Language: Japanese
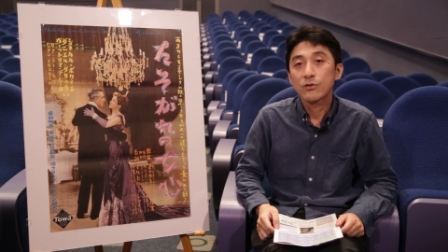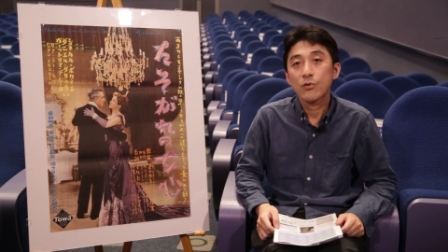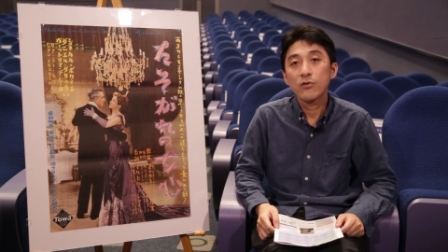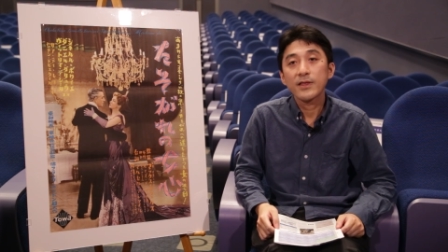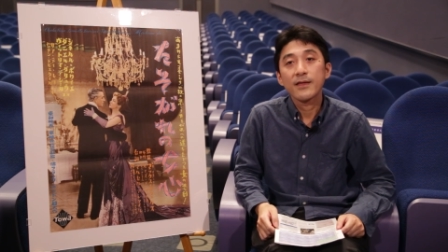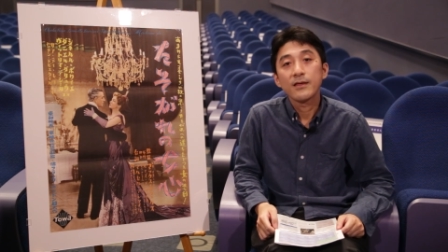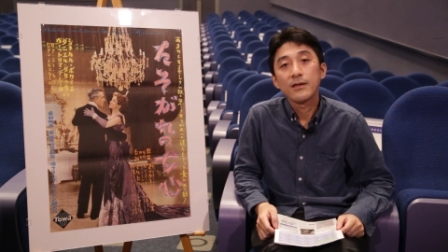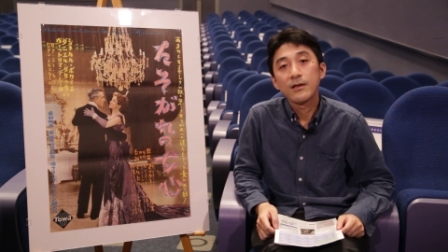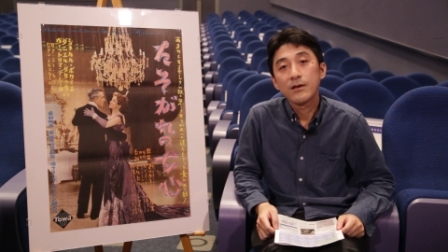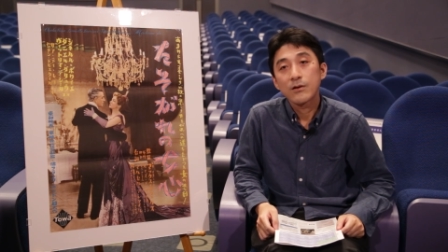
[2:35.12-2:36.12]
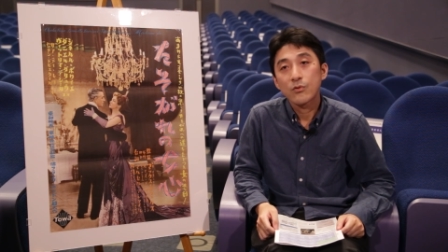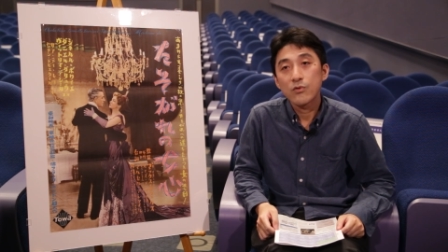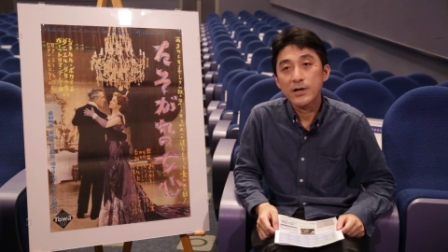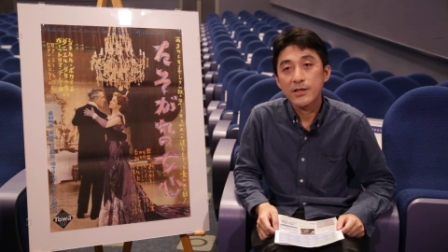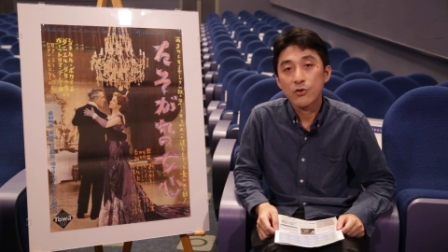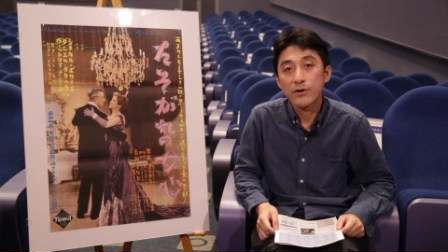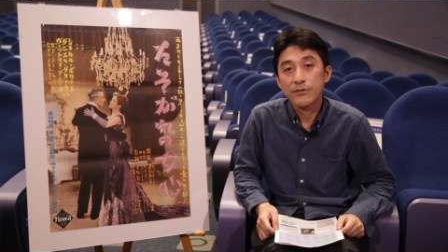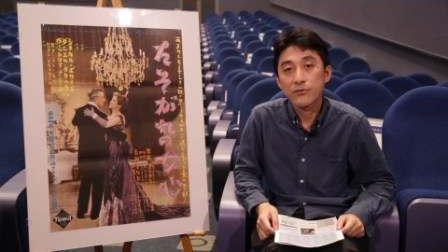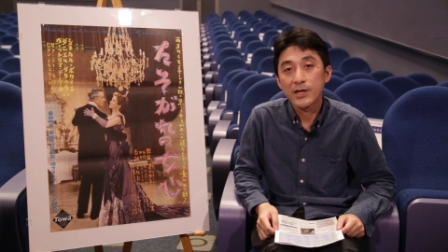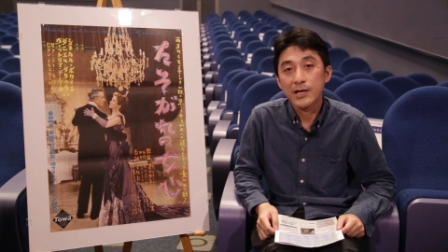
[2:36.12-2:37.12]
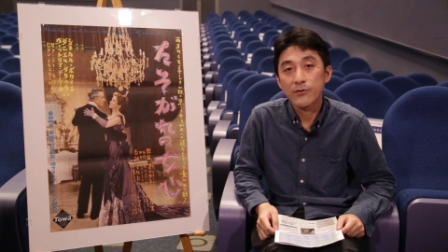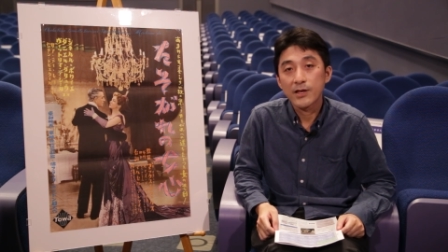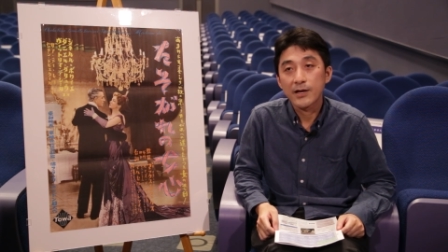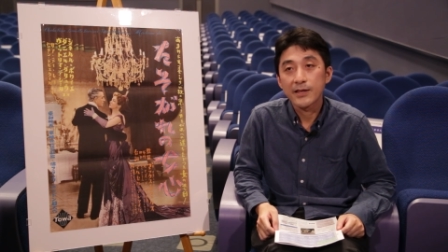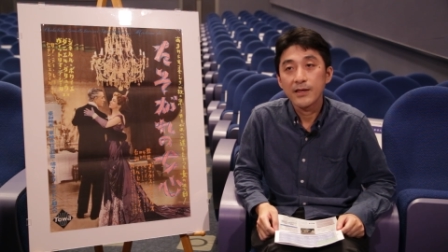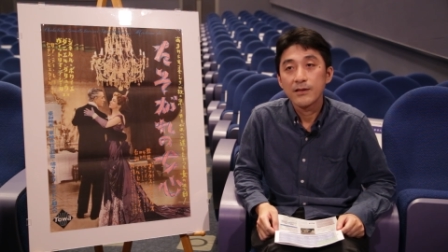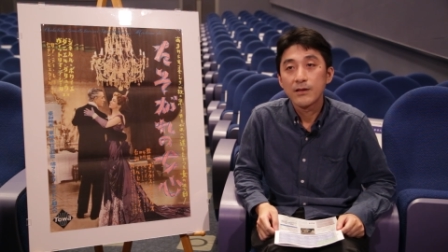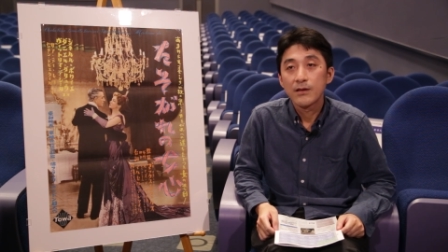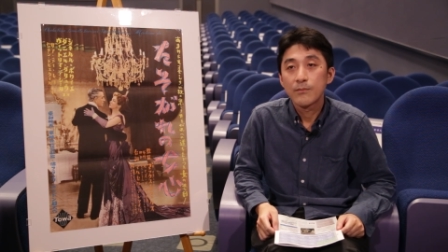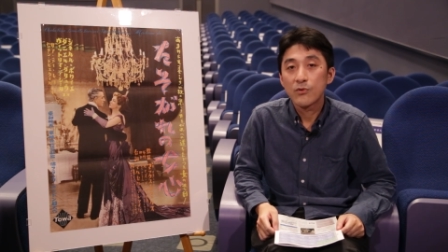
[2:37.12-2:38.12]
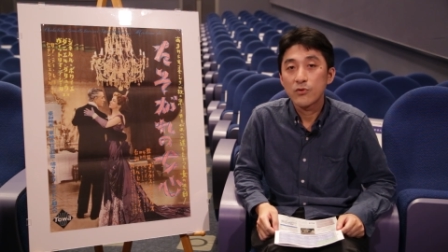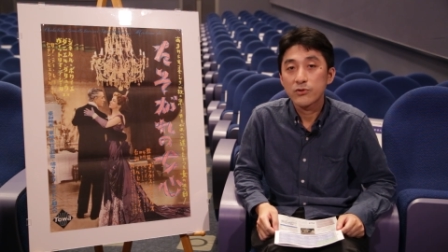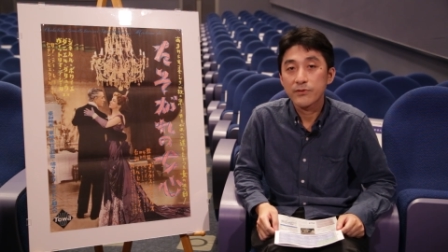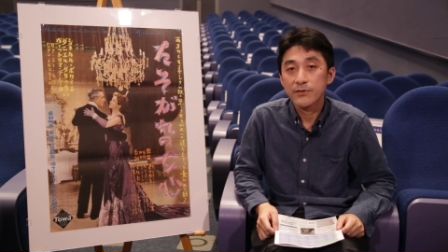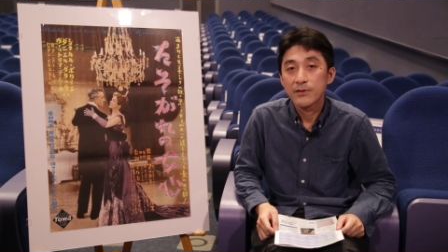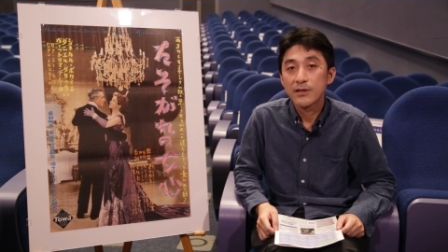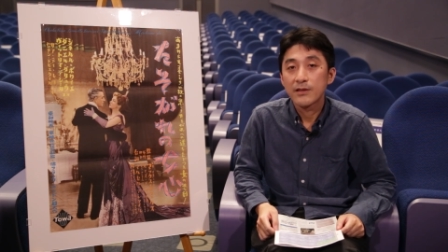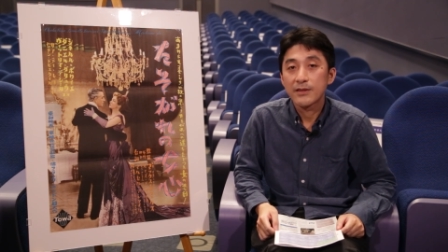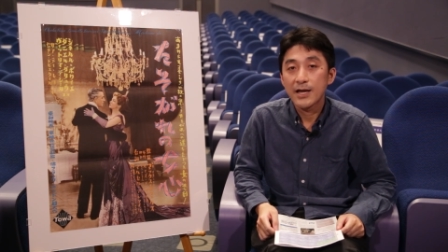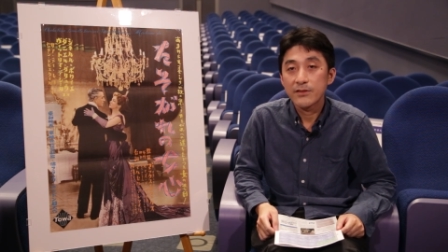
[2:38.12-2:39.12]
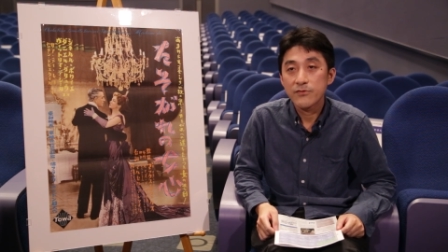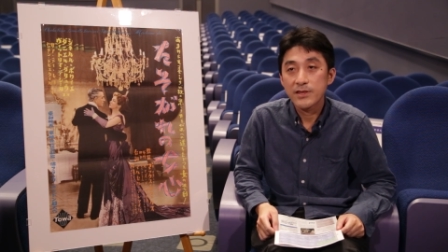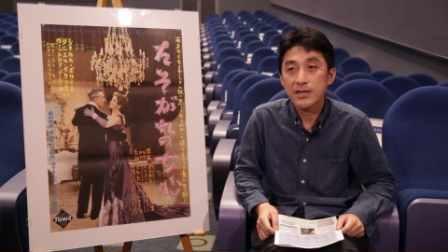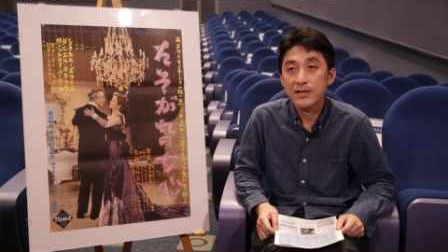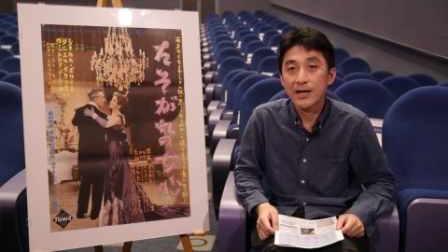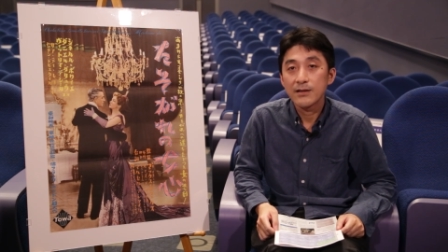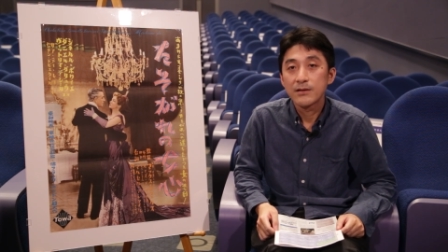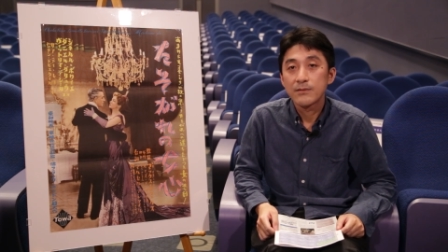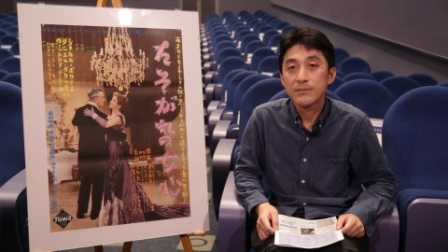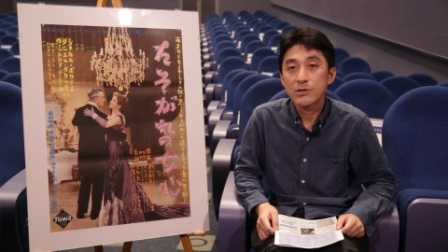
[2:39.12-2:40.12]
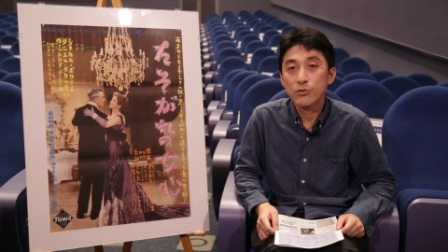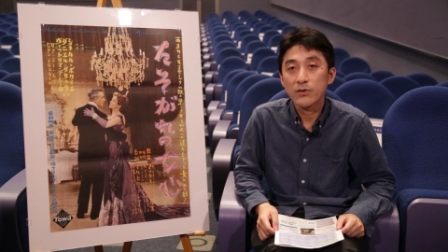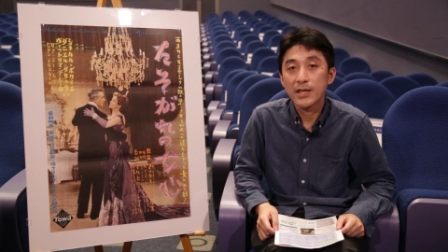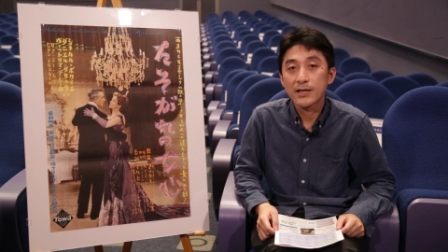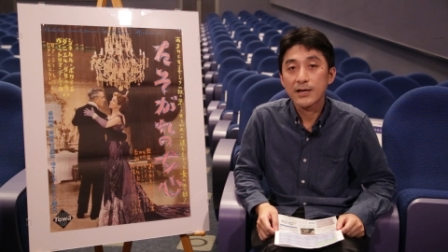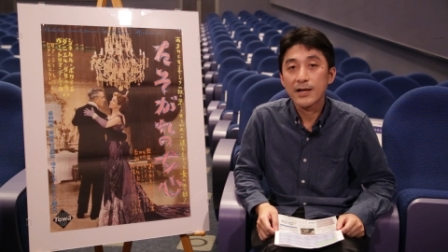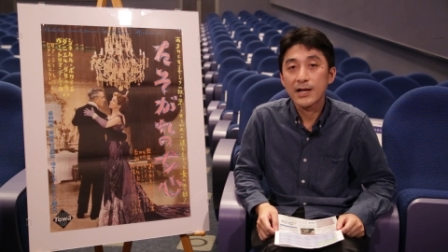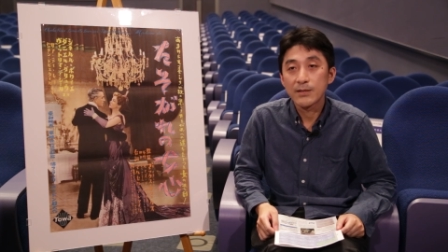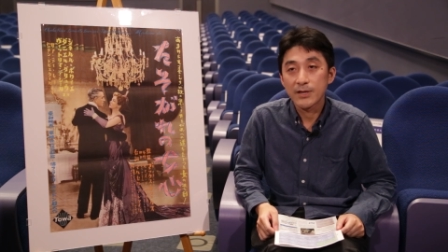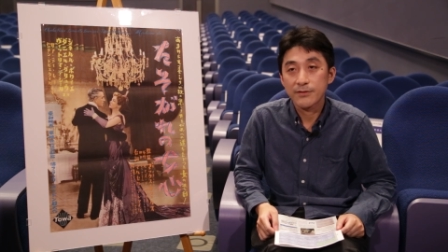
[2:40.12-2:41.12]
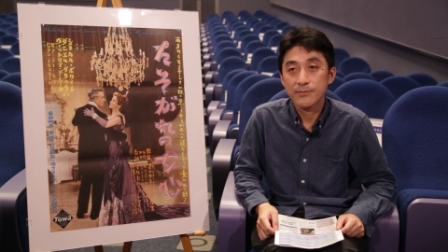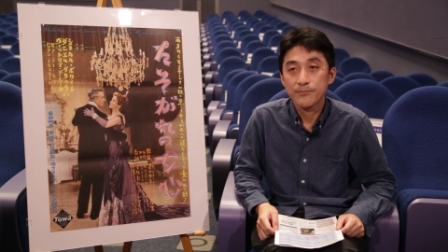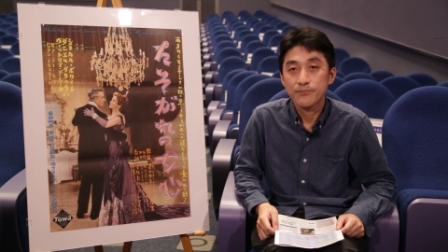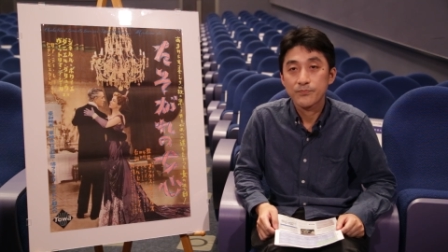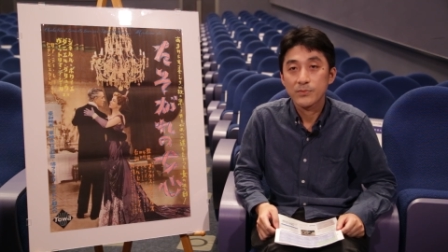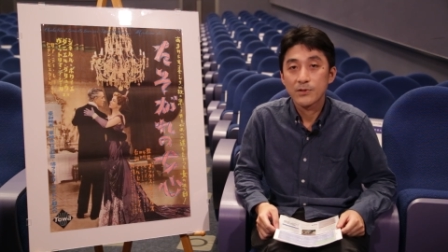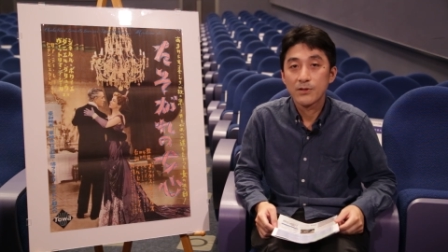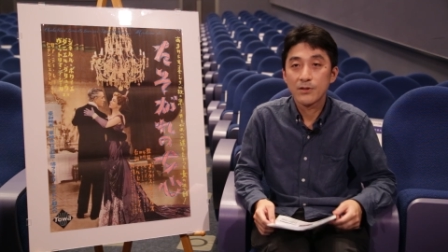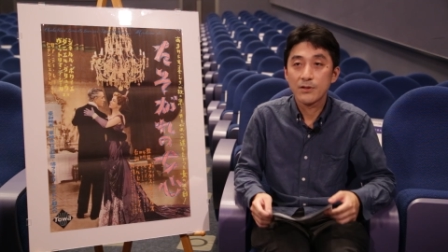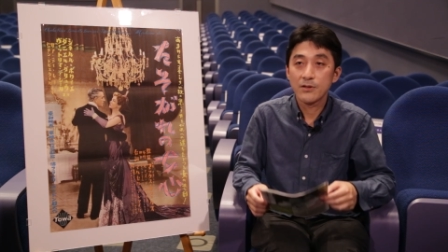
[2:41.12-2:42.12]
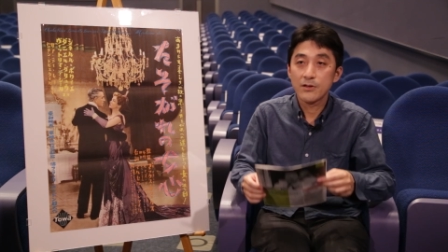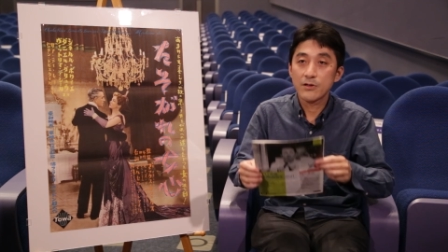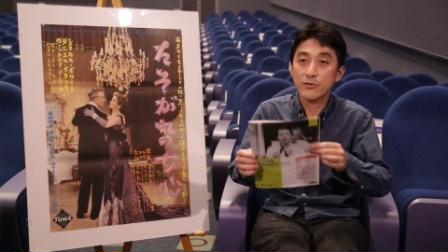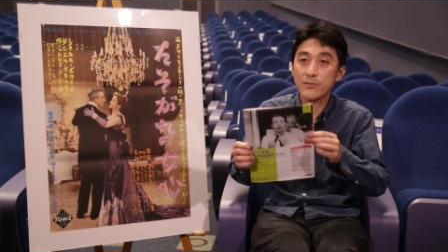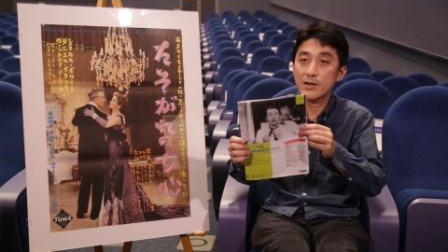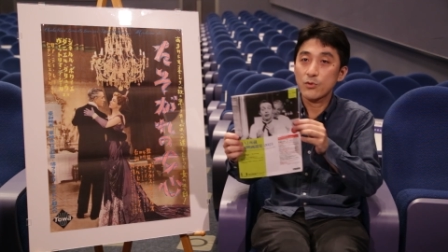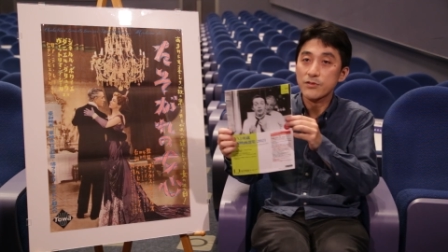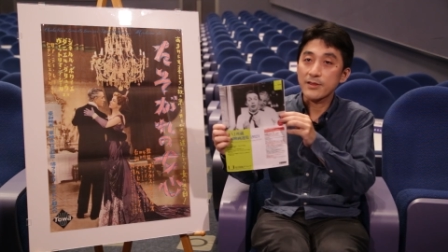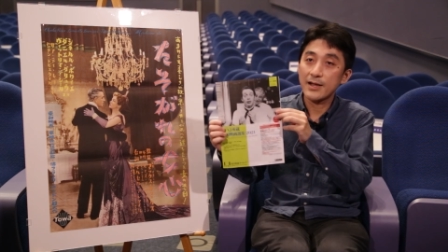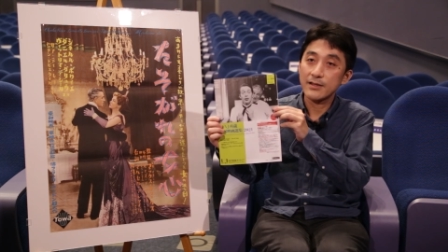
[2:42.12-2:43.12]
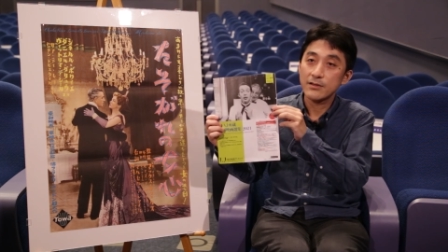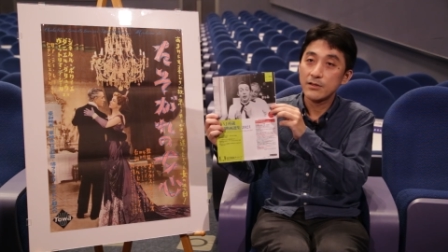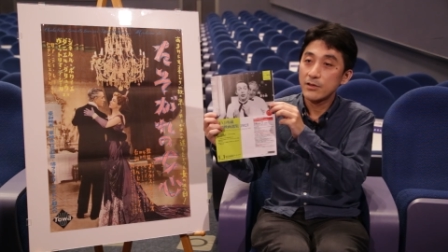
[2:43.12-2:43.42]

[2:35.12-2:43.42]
ところで今回上映する映画の中でもう一つダンスシーンが見事な映画がありますそれはこちら